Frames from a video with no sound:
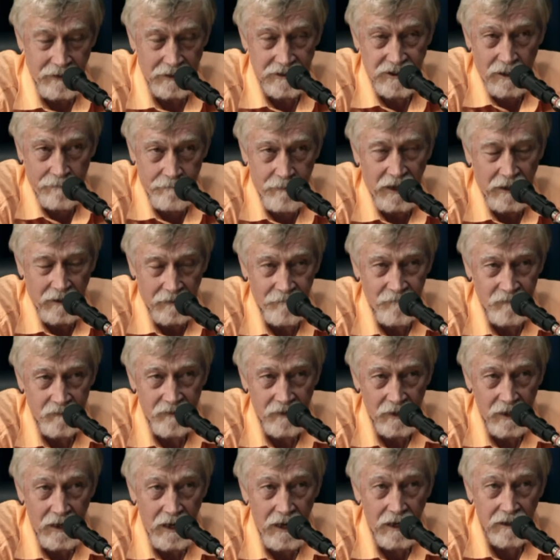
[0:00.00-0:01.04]
Veja bem,
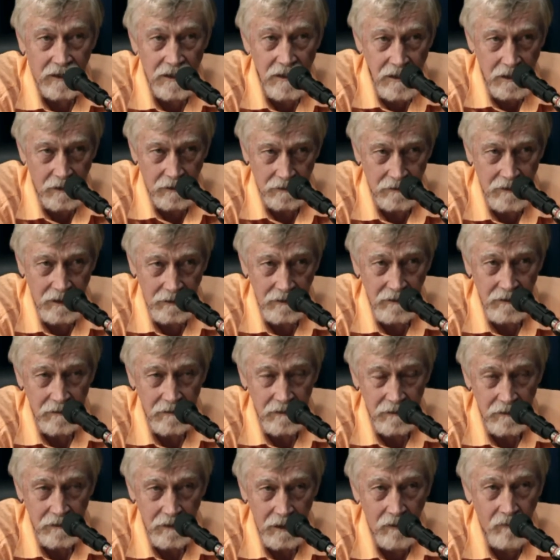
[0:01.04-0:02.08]
a Guiana
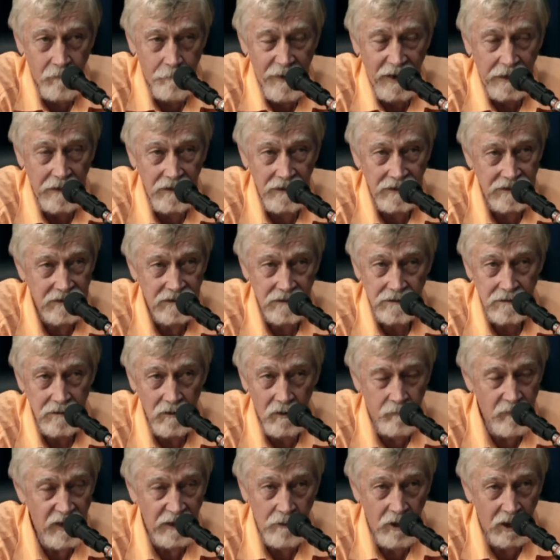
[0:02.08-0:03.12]
é um
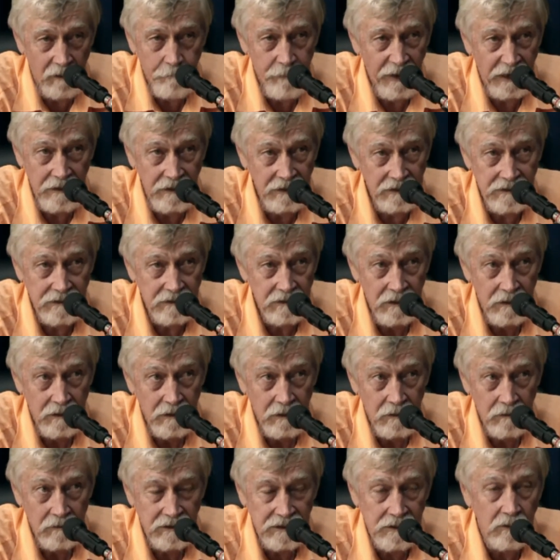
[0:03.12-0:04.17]
país, é o menor país.
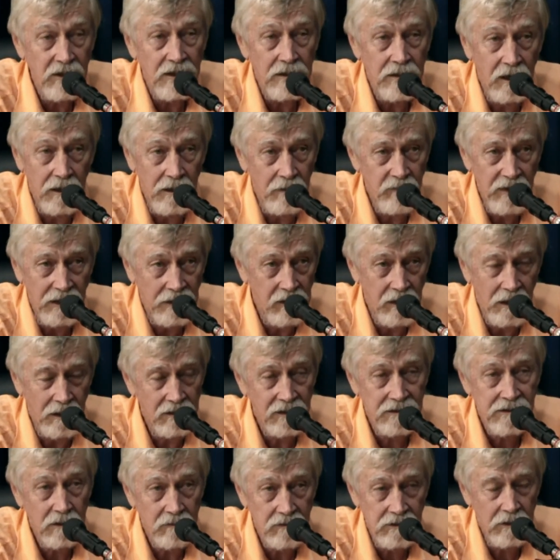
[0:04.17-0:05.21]
Suriname e
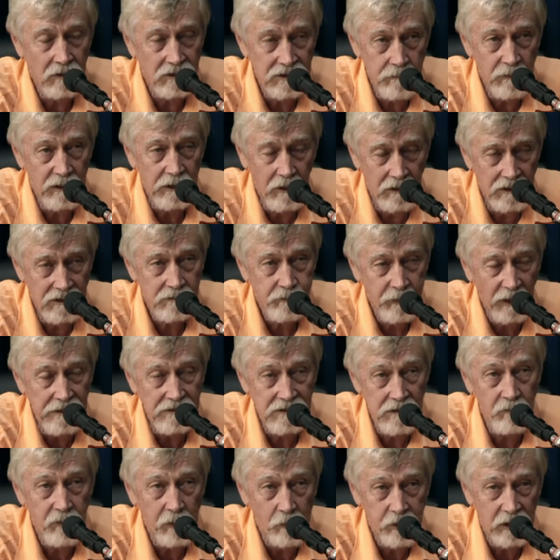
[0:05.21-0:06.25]
Guiana são os dois menores
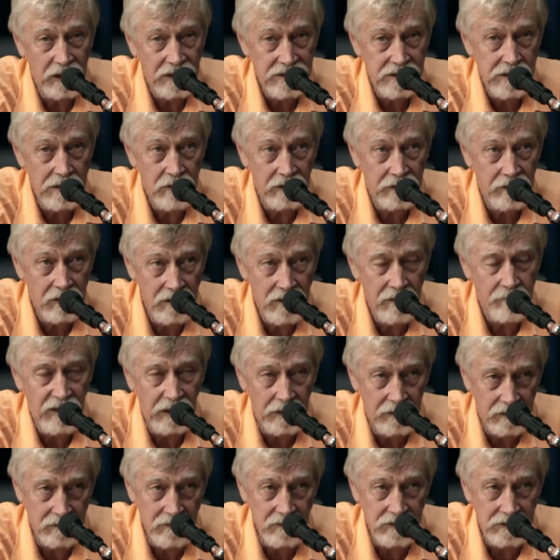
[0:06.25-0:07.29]
países em população aqui na
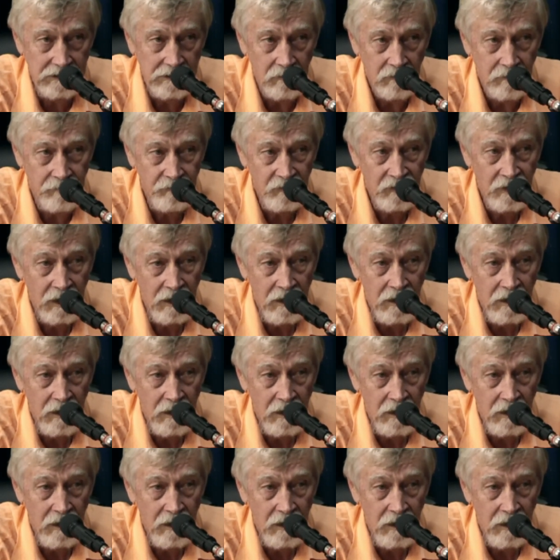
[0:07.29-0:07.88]
América do Sul.